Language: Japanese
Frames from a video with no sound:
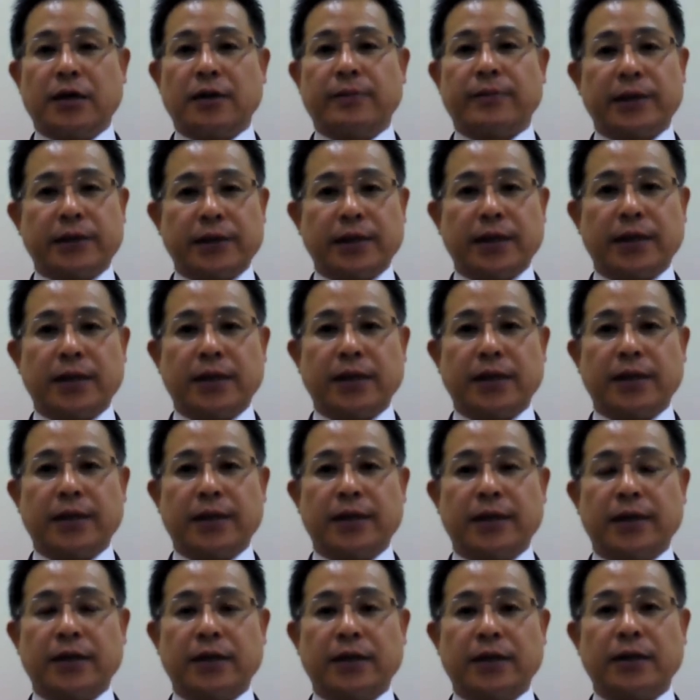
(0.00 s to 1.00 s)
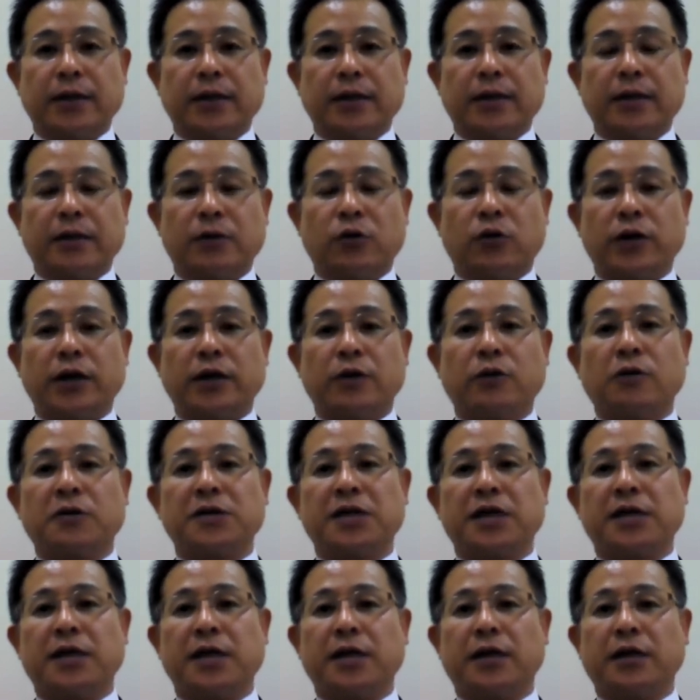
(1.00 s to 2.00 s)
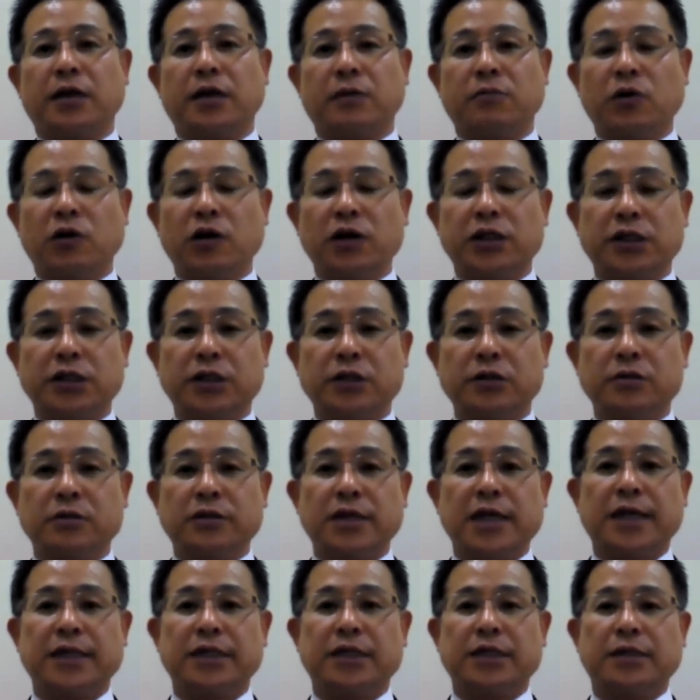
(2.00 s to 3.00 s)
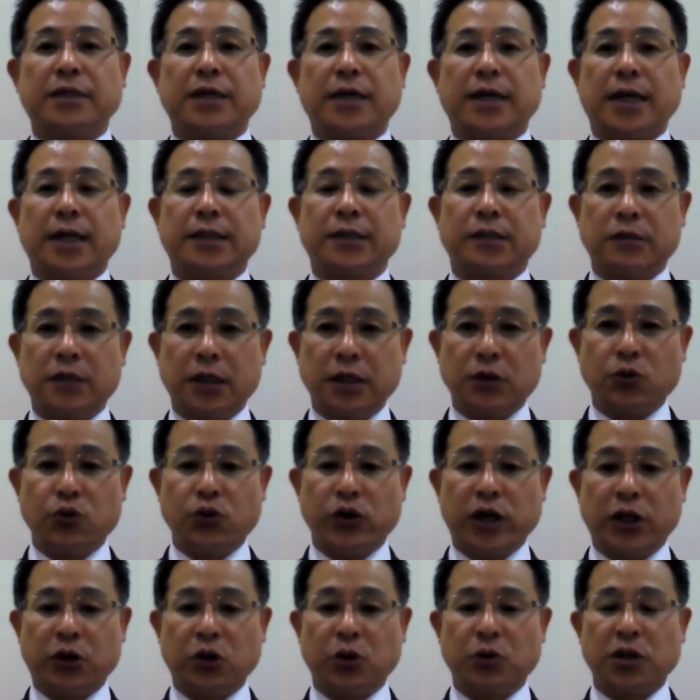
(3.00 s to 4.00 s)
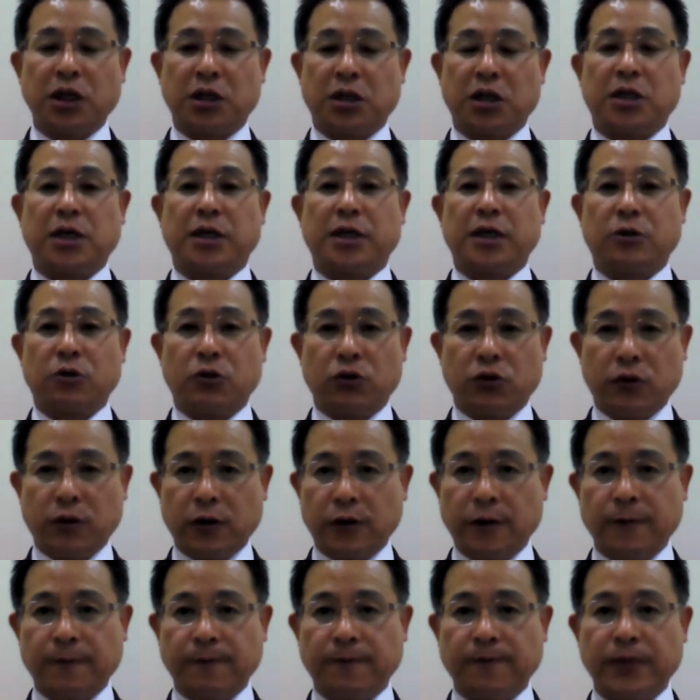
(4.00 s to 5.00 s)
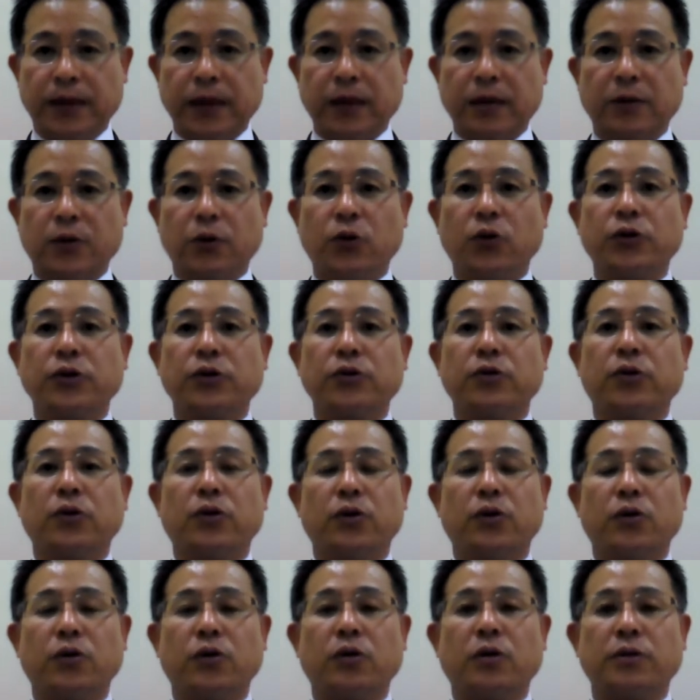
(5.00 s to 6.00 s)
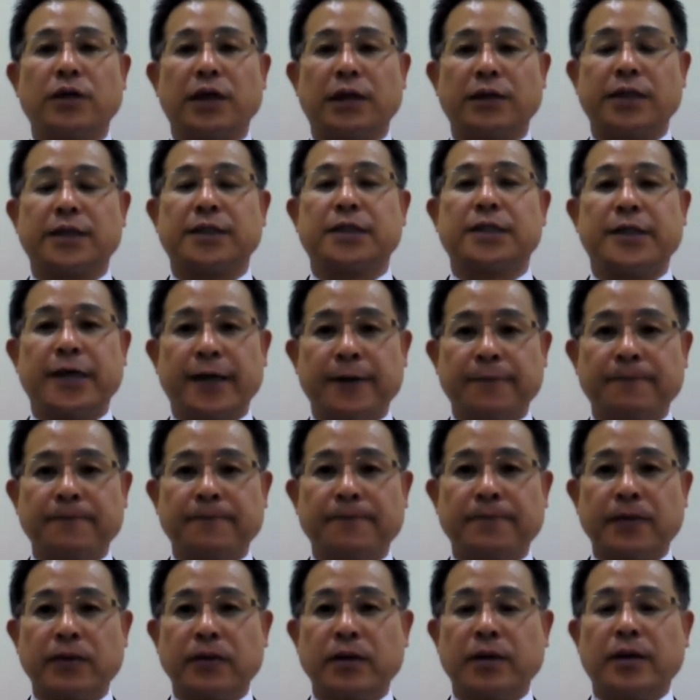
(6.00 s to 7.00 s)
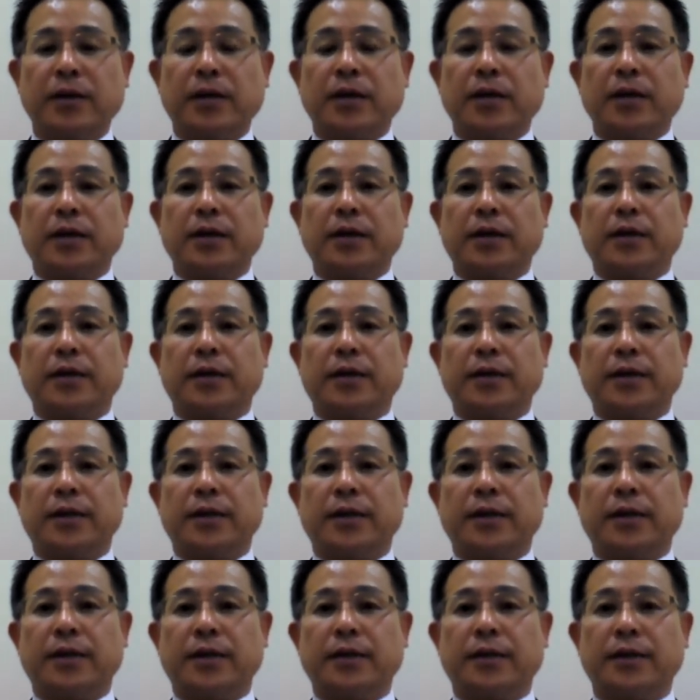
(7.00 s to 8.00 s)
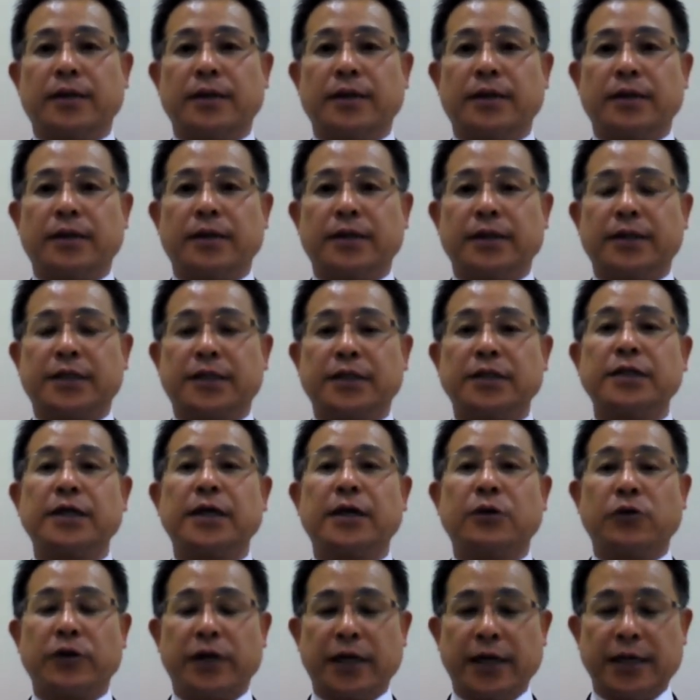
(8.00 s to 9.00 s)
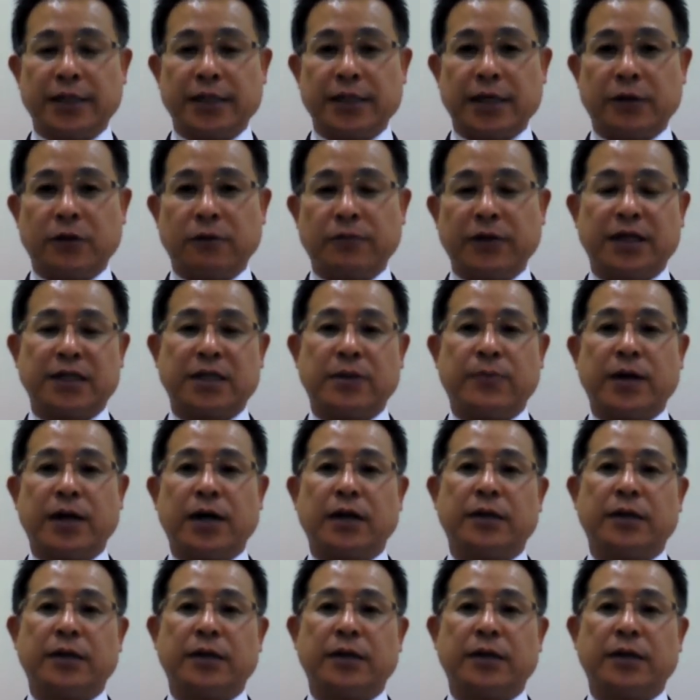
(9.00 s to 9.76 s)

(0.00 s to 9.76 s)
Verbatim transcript: また老齢厚生年金も支給停止にならずに受け取っていただけると、こういう方法なんですね。シニアの経営者の皆様